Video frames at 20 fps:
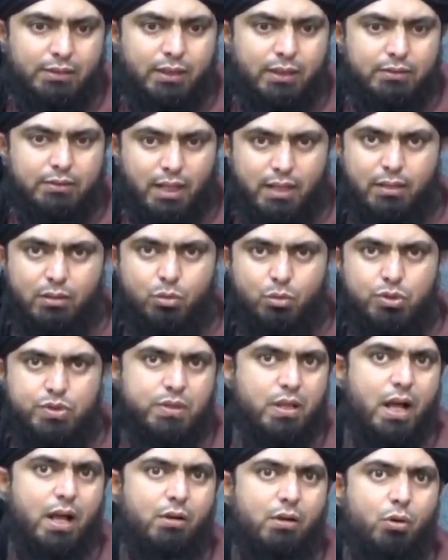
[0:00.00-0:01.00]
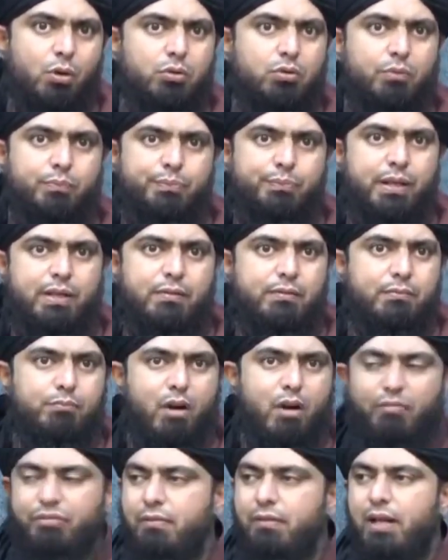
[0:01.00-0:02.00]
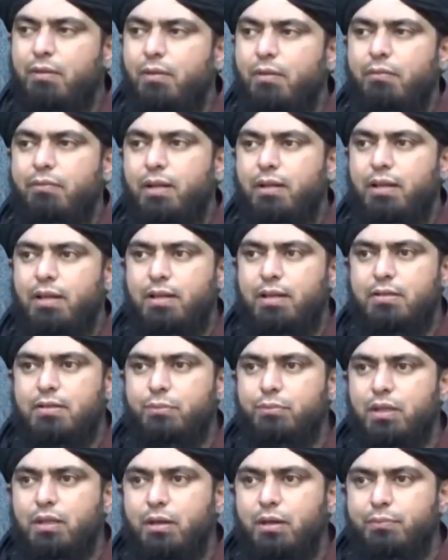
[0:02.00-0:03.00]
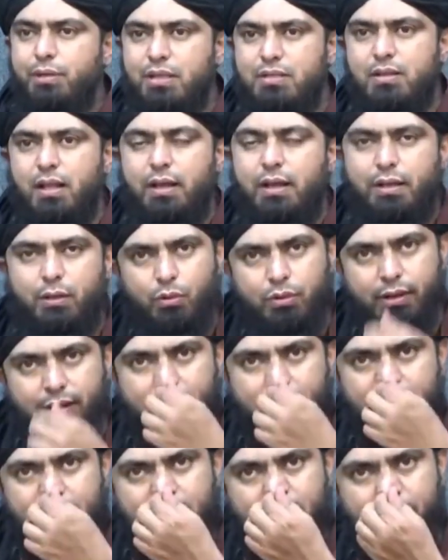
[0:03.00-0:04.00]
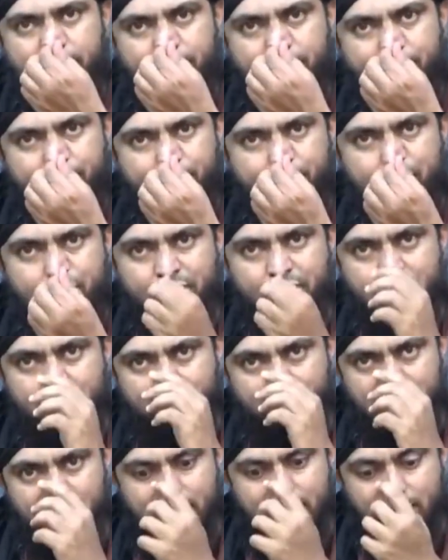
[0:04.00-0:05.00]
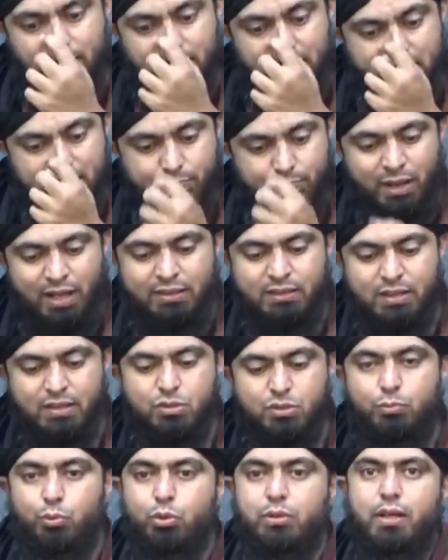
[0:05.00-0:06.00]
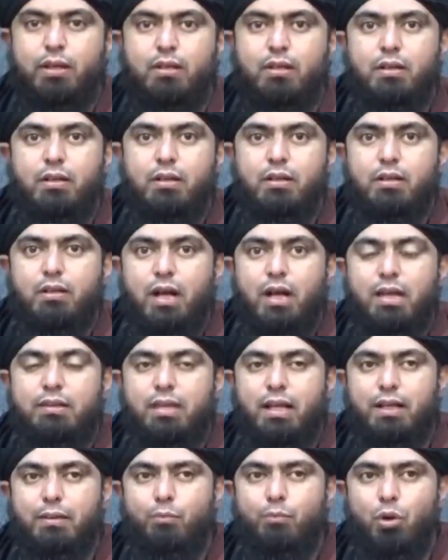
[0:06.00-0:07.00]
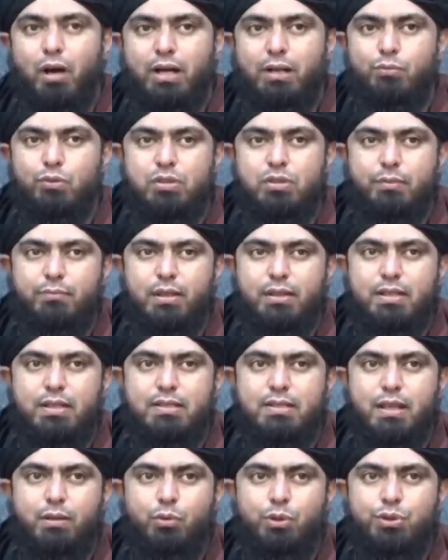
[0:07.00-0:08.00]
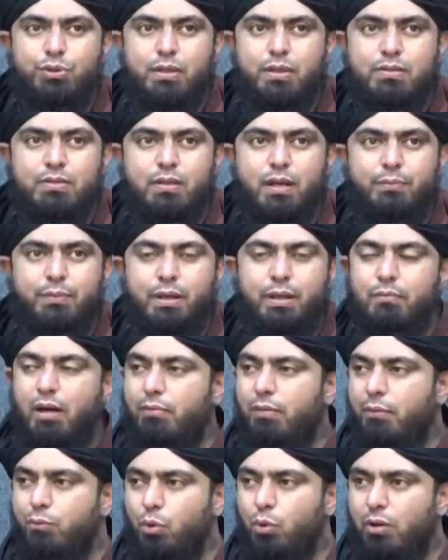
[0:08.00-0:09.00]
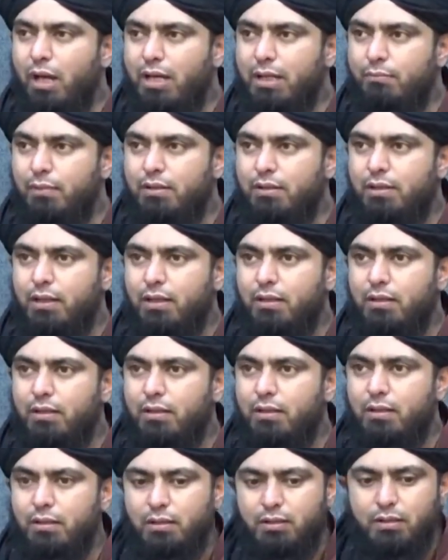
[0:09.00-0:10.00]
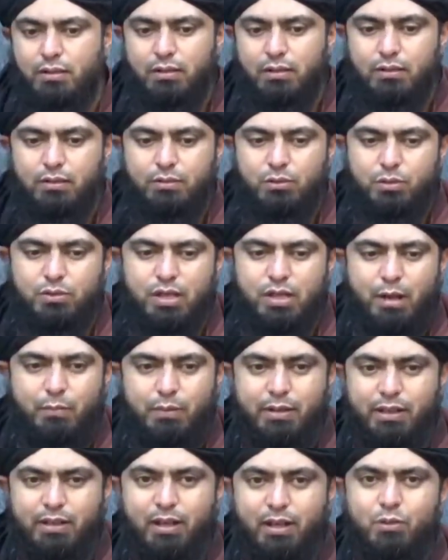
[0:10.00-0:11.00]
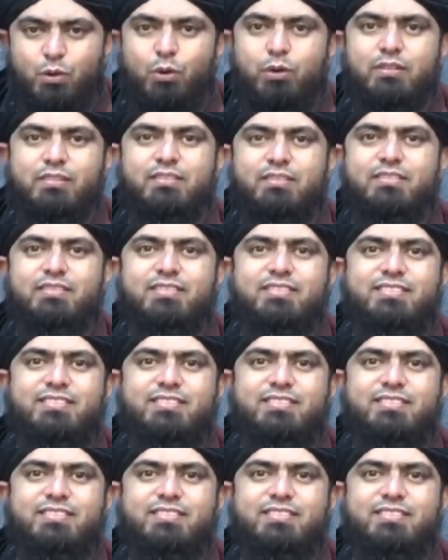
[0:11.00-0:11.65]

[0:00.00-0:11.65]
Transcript: आदतन गुस्ताख हो तो फिर माफ़ी वाला मामला नहीं है जब तक अपनी इसलाह नहीं कोई कर लेता तो ये इस बात का सबूत है हत्या के बुखारी मुस्लिम में हदीस है कोई शख्स अपने माँ बाप को गाली मत दे तो साहबा ने कहा कौन